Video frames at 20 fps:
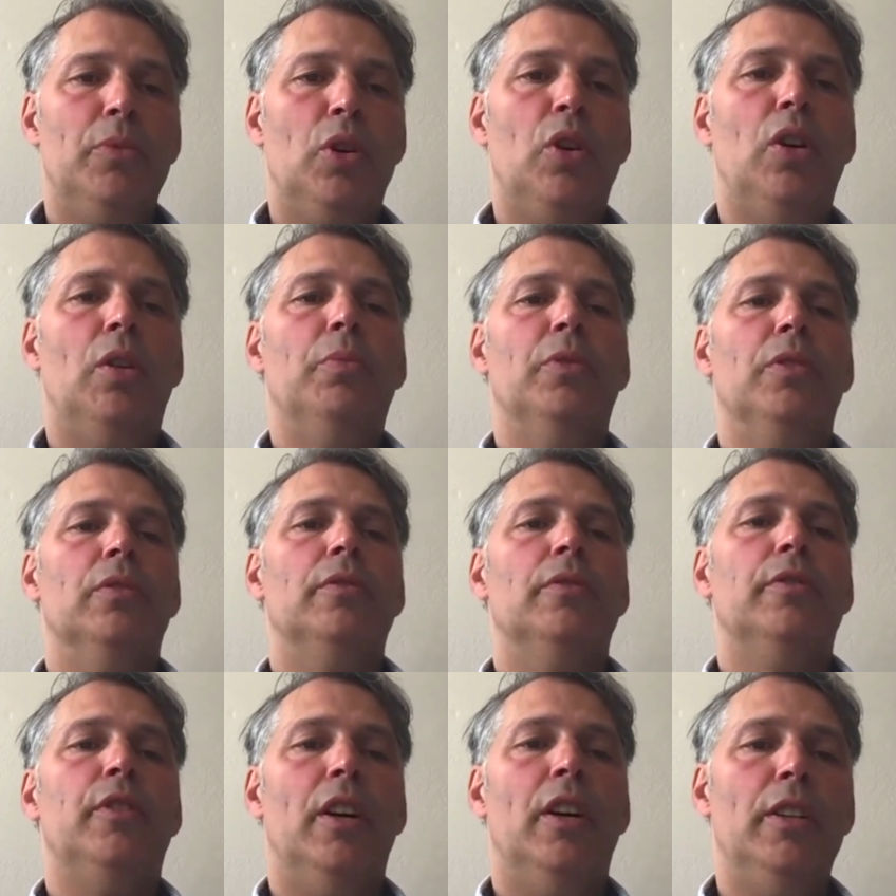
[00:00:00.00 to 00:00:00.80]
vor allen Dingen
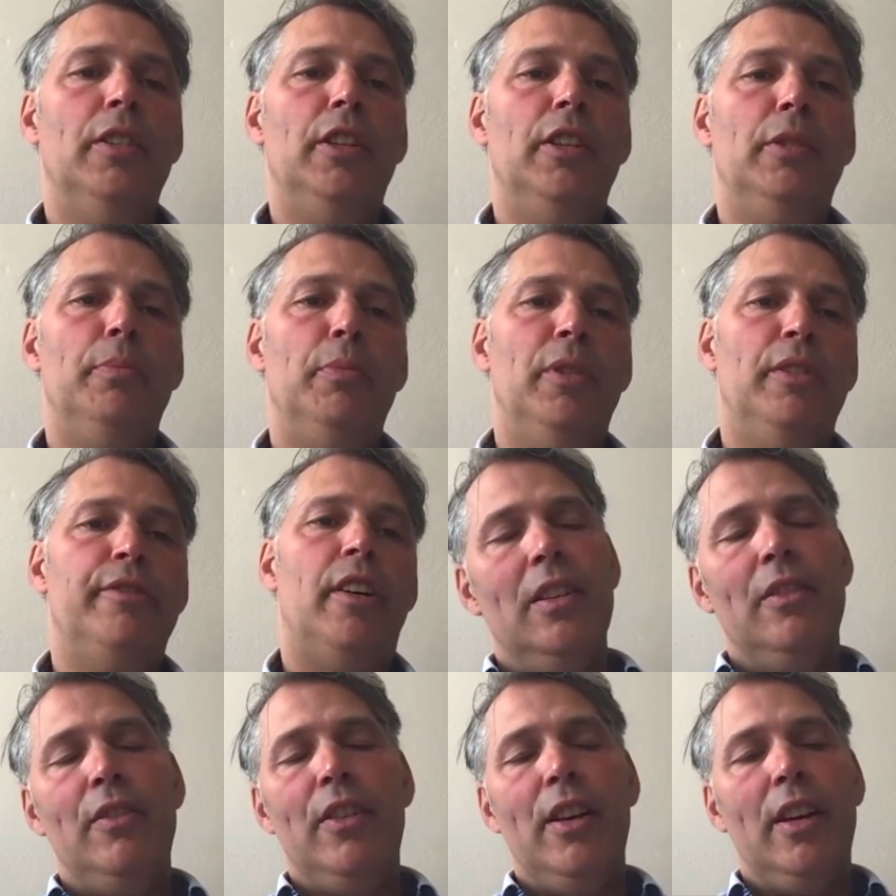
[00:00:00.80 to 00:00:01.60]
bei Frauen
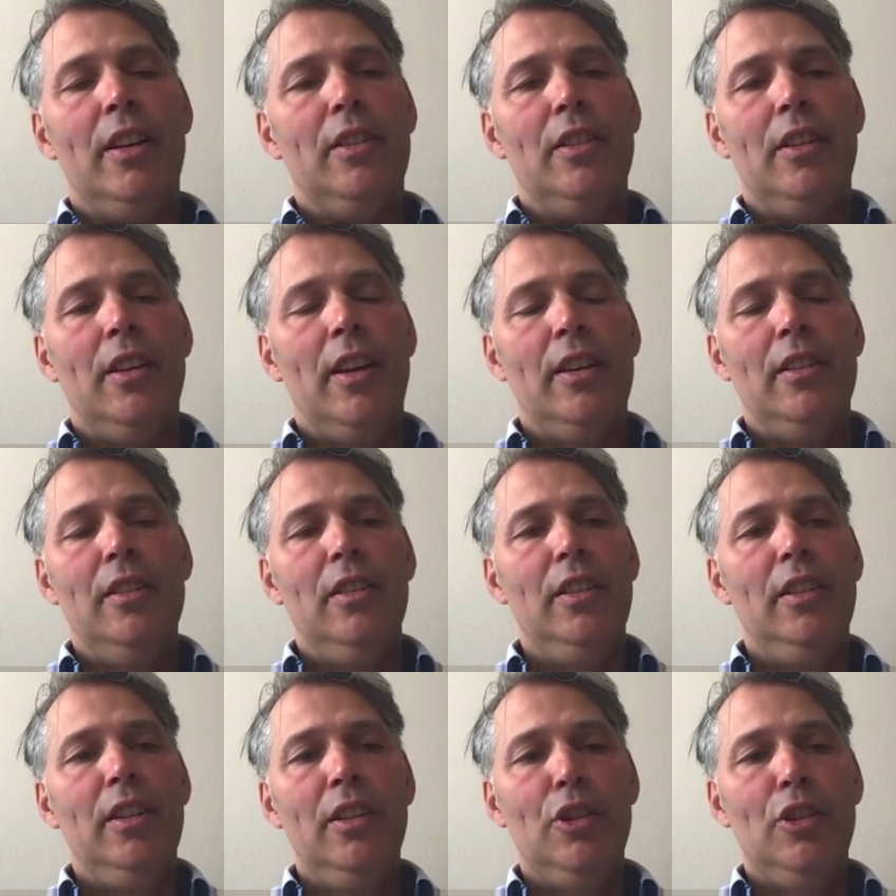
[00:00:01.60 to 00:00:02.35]
händeringend gesucht.